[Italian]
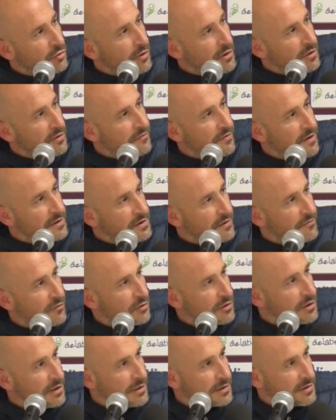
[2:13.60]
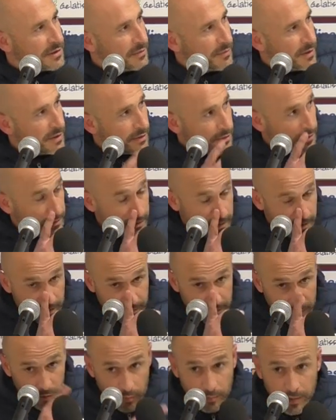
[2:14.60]
due difese fortissime, le
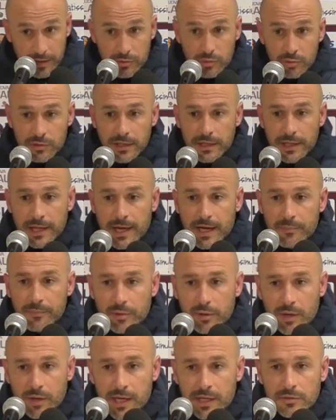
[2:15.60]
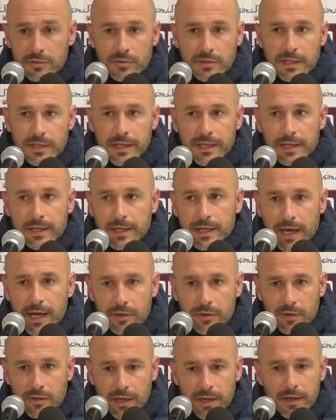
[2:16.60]
meno battute del campionato ed è
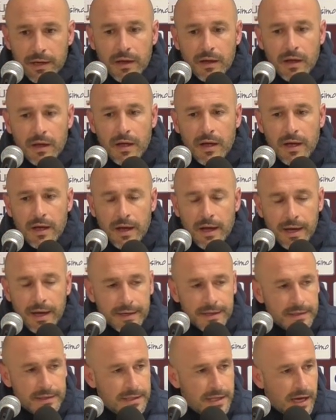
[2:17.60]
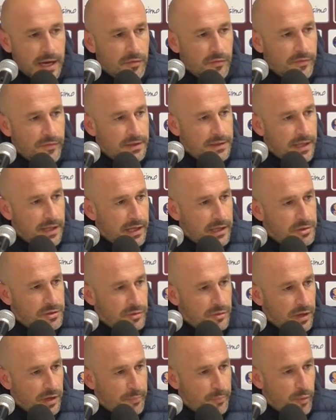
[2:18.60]
chiaro che anche se hai un
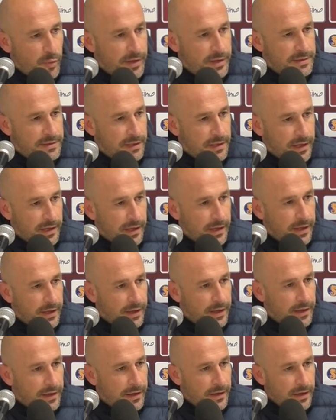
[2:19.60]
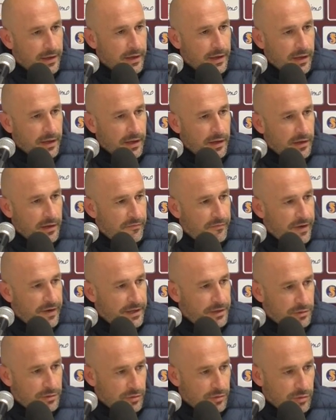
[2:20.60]
vantaggio che può essere il
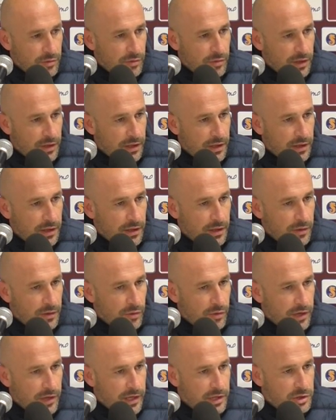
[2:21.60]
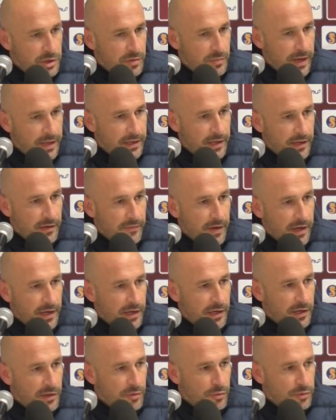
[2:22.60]
vento non, non riesci mai ad
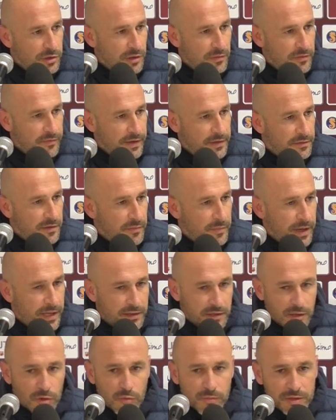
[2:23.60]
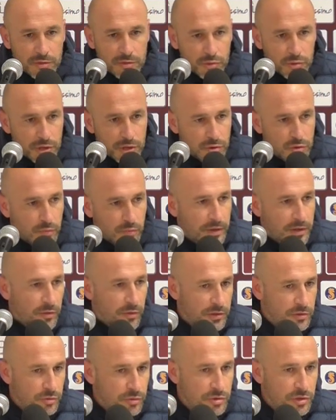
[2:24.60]
arrivare negli ultimi 20 metri, come è successo per
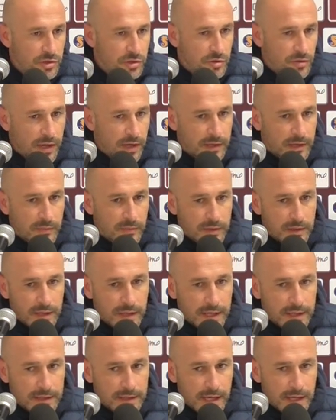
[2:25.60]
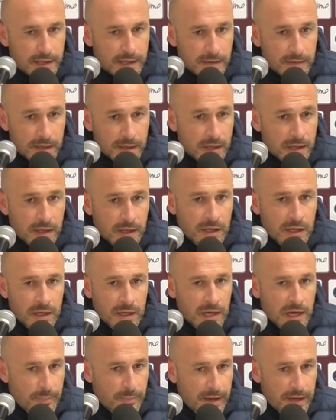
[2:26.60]
noi è successo anche per il Catania
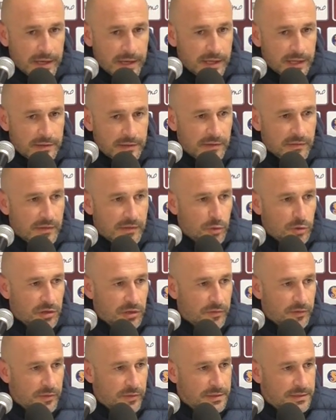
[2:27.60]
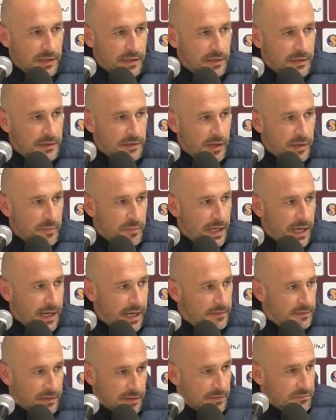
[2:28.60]
le palle inattive potevano essere
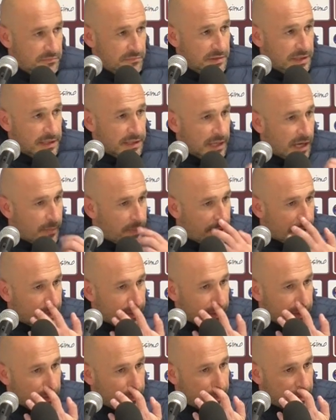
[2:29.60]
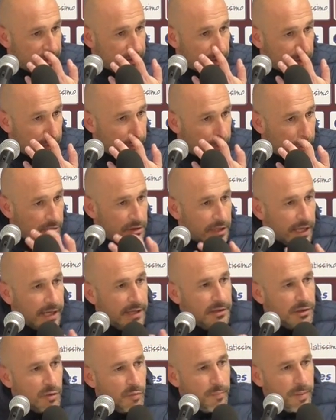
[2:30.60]
determinanti, è stata una parata di Pisser
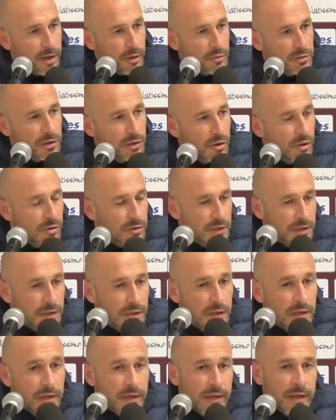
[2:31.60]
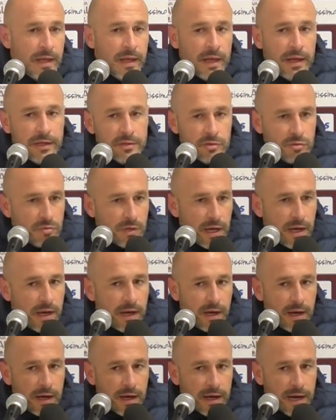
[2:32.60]
importante, un palo di Lodi e su
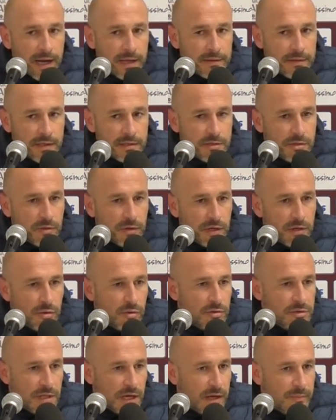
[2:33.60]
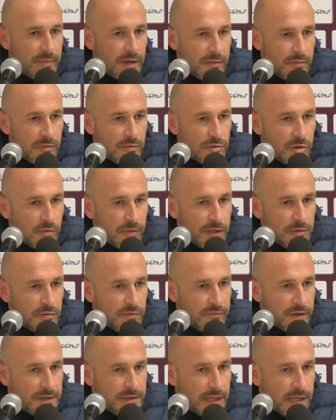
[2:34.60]
una grande azione nostra abbiamo trovato
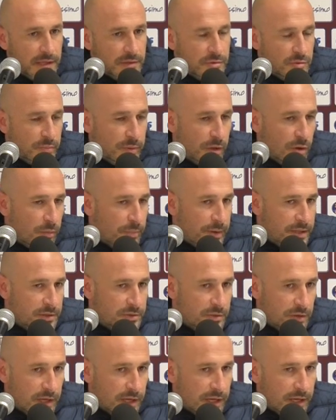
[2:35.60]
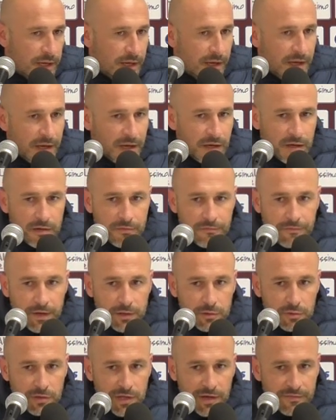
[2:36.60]
il vantaggio, però penso che il
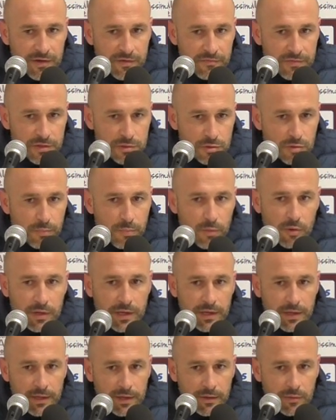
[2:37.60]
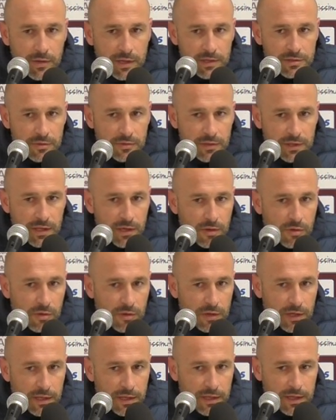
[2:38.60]
fatto di aver visto poche occasioni da
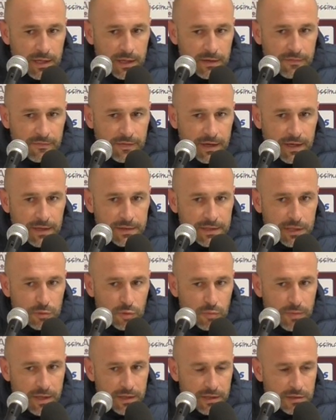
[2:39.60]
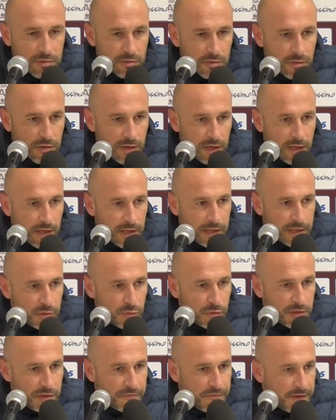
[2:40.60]
gol eh, va dato merito alle
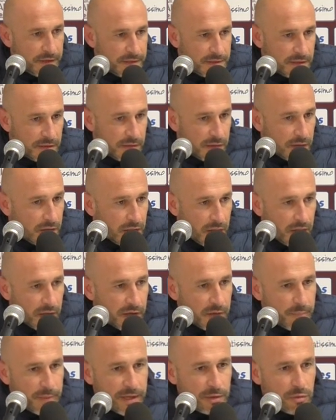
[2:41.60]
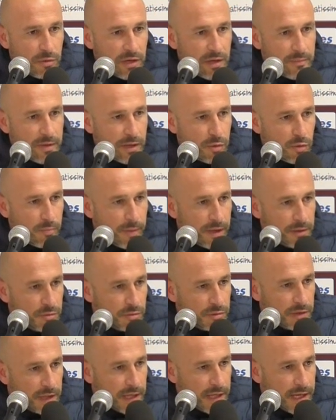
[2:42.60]
due difese, ripeto le meno
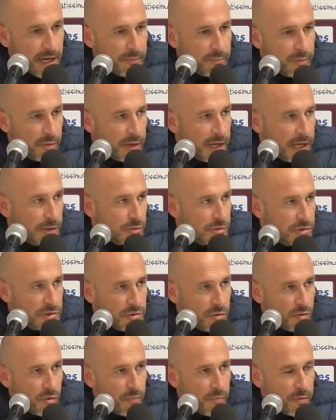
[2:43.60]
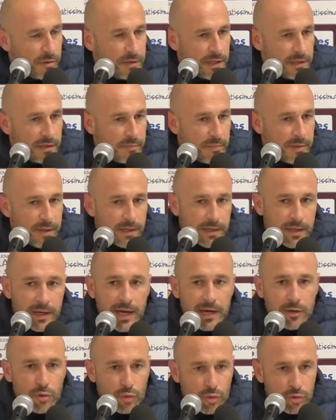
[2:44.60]
battute del campionato, si sono comportate bene,
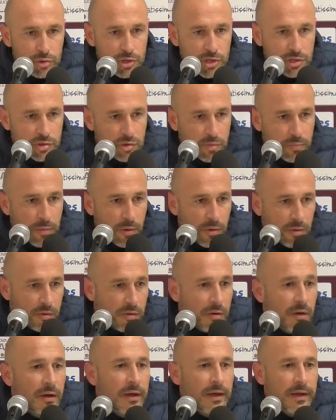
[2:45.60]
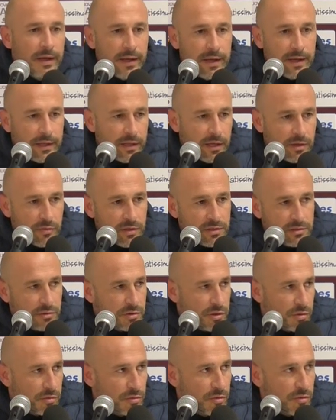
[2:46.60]
hanno concesso poco ed è questo
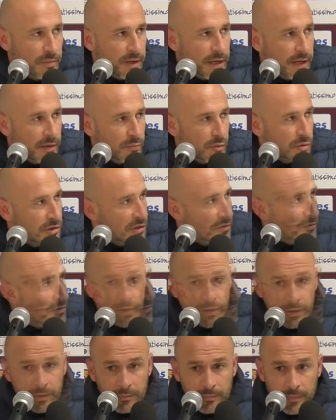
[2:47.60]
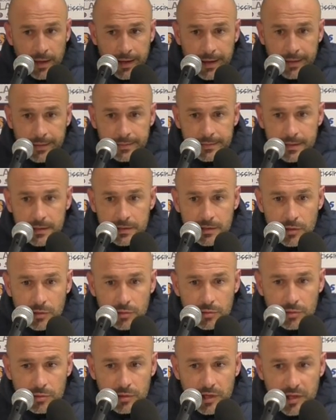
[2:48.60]
secondo me il motivo. Ma nel
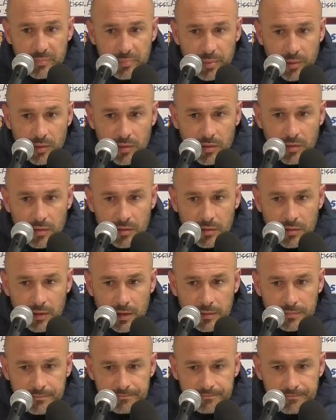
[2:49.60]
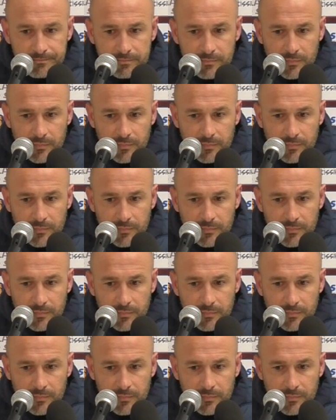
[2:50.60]
secondo tempo